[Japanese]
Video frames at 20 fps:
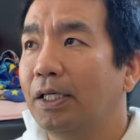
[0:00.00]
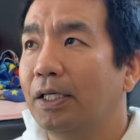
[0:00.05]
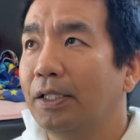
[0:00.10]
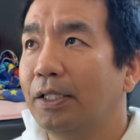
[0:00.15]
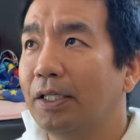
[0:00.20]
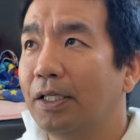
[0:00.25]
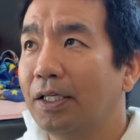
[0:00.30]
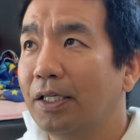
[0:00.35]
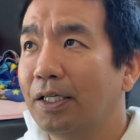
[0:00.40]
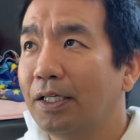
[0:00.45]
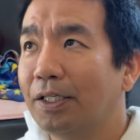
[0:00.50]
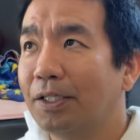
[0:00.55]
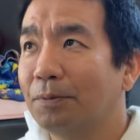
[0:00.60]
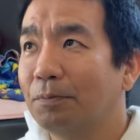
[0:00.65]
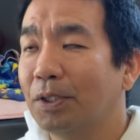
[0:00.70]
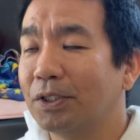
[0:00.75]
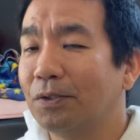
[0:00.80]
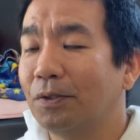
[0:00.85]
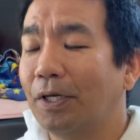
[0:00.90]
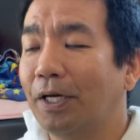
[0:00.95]
で、
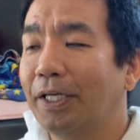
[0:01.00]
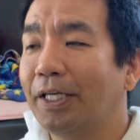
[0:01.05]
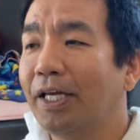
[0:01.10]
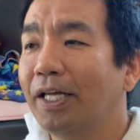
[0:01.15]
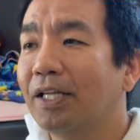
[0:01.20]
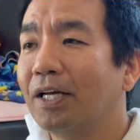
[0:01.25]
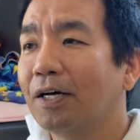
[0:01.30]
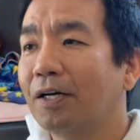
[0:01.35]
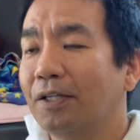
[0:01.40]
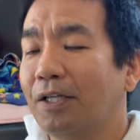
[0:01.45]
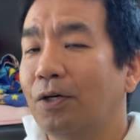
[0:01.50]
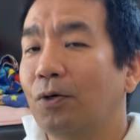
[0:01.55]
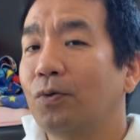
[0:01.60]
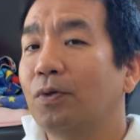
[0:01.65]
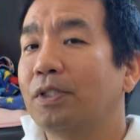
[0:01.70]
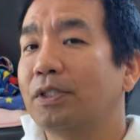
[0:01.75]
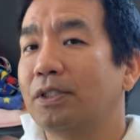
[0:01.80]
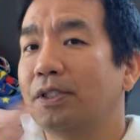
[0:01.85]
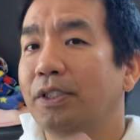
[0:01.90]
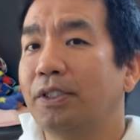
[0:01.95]
まあ、言えなかったこと
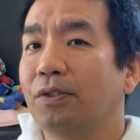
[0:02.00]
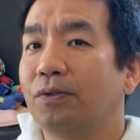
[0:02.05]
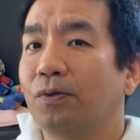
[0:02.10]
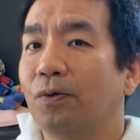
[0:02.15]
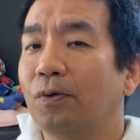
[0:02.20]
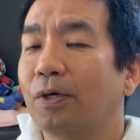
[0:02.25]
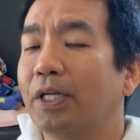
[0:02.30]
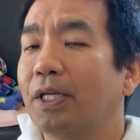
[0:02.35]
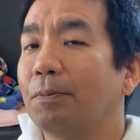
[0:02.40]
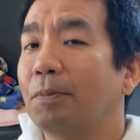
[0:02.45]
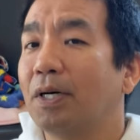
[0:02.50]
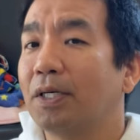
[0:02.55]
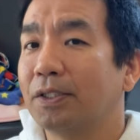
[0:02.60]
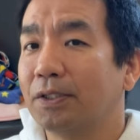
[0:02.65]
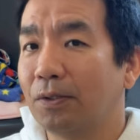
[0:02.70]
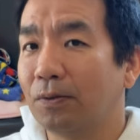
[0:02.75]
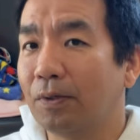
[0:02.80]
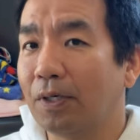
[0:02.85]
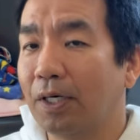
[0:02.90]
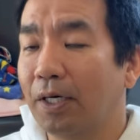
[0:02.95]
は次の動画に回す
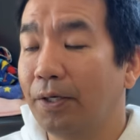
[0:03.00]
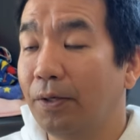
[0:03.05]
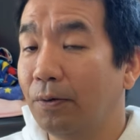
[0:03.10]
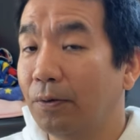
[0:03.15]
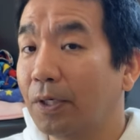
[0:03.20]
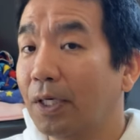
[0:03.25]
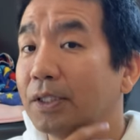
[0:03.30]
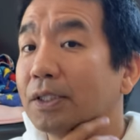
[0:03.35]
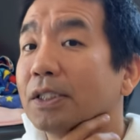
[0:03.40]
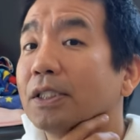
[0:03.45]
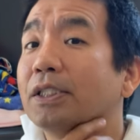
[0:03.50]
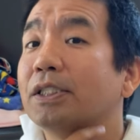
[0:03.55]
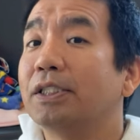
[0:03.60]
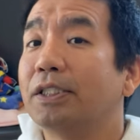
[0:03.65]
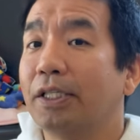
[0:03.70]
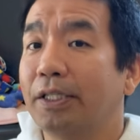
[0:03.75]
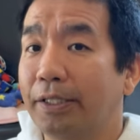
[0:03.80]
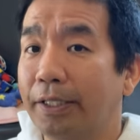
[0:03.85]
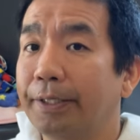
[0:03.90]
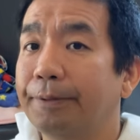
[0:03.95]
とかいう感じにし
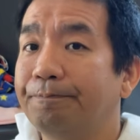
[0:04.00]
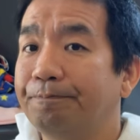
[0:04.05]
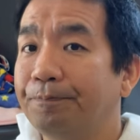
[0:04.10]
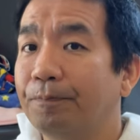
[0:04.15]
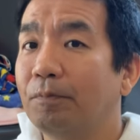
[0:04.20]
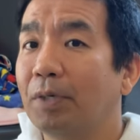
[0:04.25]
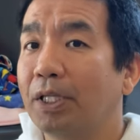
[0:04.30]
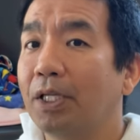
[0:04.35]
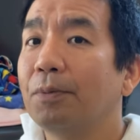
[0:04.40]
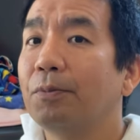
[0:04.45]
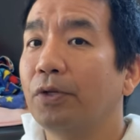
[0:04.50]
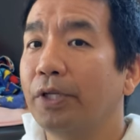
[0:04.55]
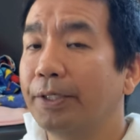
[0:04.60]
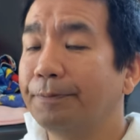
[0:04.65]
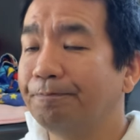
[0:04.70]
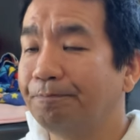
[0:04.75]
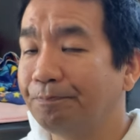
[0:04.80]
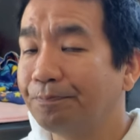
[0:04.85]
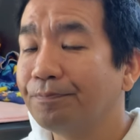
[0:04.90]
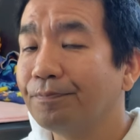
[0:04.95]
てて、まあ、でも
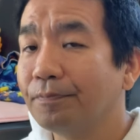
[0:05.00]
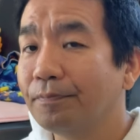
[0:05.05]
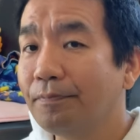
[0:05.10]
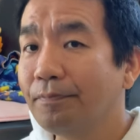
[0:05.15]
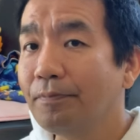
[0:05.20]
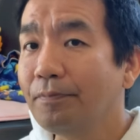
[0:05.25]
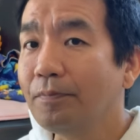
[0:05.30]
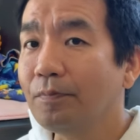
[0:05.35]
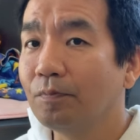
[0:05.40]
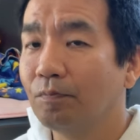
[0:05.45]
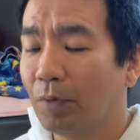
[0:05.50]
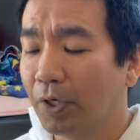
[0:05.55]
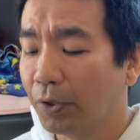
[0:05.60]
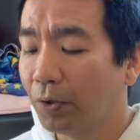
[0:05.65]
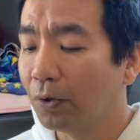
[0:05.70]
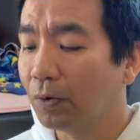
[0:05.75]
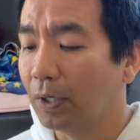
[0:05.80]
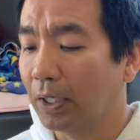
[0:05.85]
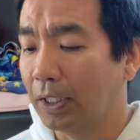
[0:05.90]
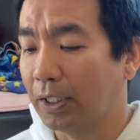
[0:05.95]
ねまあ、
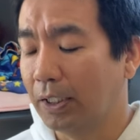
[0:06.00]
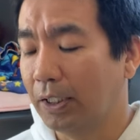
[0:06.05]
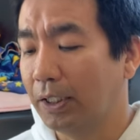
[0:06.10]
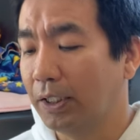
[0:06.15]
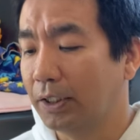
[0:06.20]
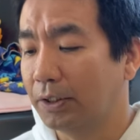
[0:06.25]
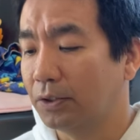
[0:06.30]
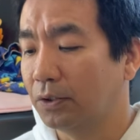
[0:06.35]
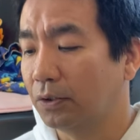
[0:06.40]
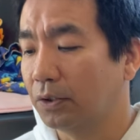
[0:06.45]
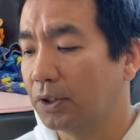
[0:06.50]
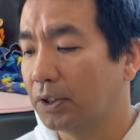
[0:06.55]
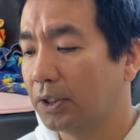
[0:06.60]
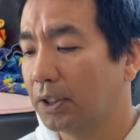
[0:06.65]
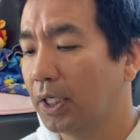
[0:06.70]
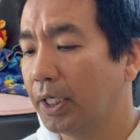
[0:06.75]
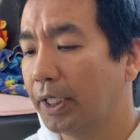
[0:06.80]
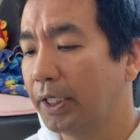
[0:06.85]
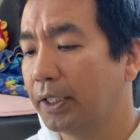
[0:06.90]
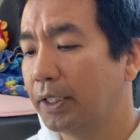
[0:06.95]
今日はちょっとしっ
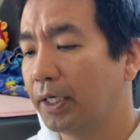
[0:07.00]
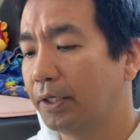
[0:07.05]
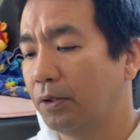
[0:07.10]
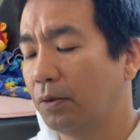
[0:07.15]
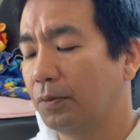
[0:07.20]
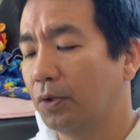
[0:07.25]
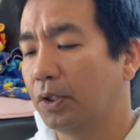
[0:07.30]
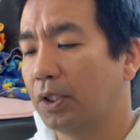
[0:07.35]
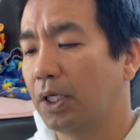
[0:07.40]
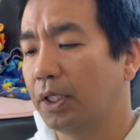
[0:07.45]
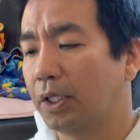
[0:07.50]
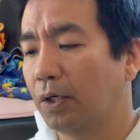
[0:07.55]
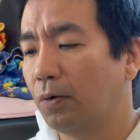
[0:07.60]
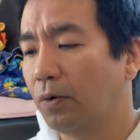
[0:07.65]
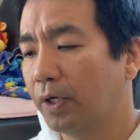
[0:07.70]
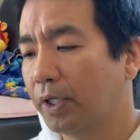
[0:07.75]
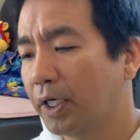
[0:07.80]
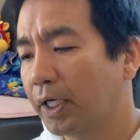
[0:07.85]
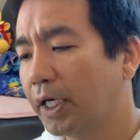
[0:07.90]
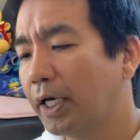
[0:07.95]
かり言いたいと思ったんでこ
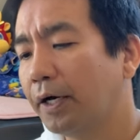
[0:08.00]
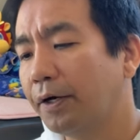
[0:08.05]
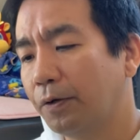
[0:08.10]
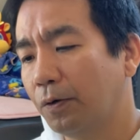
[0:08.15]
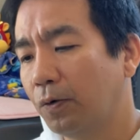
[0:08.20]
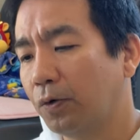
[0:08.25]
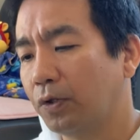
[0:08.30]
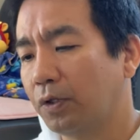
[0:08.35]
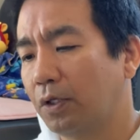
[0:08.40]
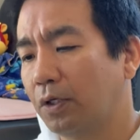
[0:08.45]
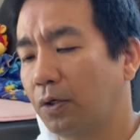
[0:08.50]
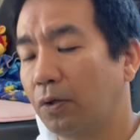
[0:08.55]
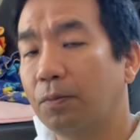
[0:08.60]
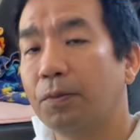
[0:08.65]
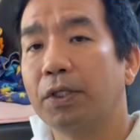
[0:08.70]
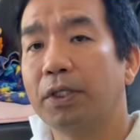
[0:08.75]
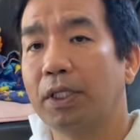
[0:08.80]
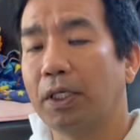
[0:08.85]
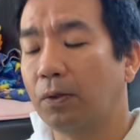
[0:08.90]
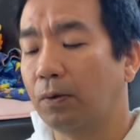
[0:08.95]
れだけは言おうって
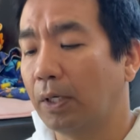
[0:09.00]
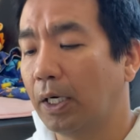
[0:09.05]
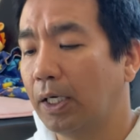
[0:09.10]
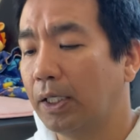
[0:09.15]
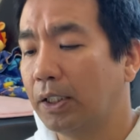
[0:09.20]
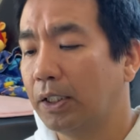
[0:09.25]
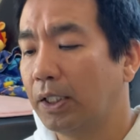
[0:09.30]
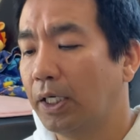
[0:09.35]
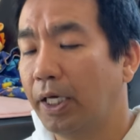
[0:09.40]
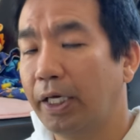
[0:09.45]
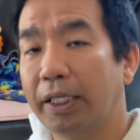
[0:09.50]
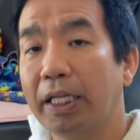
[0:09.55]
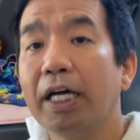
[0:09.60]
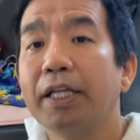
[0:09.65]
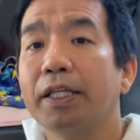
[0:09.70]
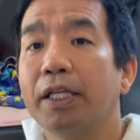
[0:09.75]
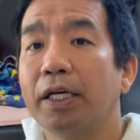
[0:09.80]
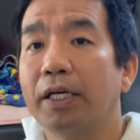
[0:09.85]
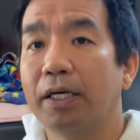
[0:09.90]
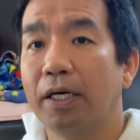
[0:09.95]
思ったのが何
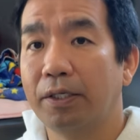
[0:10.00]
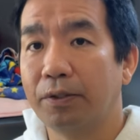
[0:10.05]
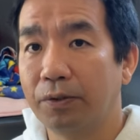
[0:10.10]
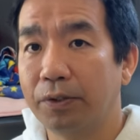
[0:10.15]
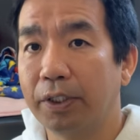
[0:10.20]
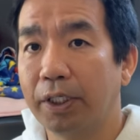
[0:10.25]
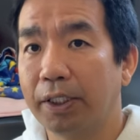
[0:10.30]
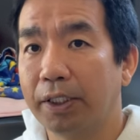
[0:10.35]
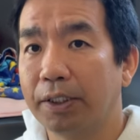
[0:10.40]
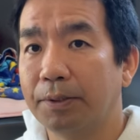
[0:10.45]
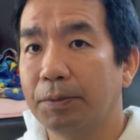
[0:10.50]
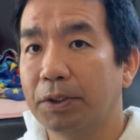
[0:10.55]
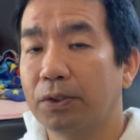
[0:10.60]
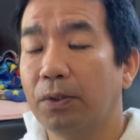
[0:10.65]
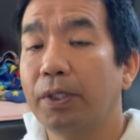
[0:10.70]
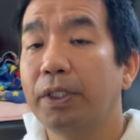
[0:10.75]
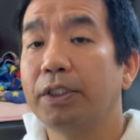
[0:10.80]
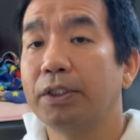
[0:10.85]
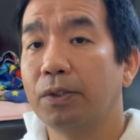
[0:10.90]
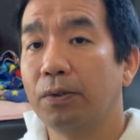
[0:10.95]
点かあるんで、まあ、そ
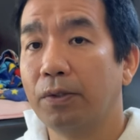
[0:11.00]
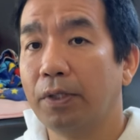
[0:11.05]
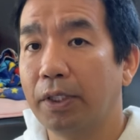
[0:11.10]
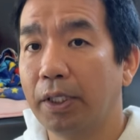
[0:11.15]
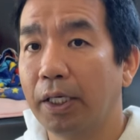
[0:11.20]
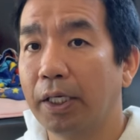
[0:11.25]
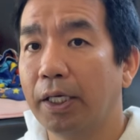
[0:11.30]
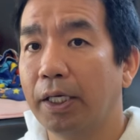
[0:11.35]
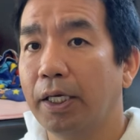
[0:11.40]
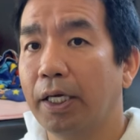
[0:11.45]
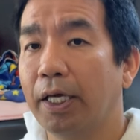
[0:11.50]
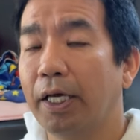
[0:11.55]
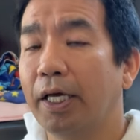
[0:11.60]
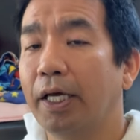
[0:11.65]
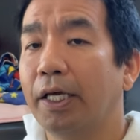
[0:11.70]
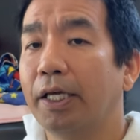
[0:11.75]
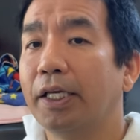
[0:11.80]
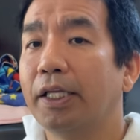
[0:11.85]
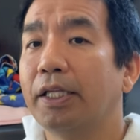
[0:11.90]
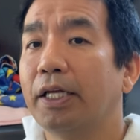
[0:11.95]
れに沿っ
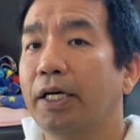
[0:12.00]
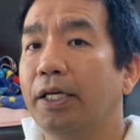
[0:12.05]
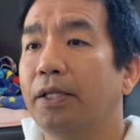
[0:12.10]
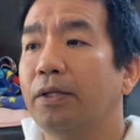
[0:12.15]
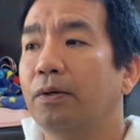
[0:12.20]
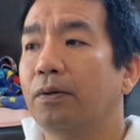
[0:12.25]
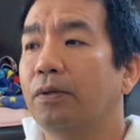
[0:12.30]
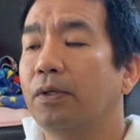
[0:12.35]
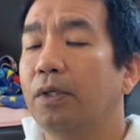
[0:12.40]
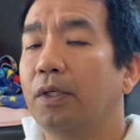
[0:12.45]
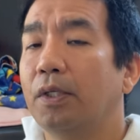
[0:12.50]
ていきたいと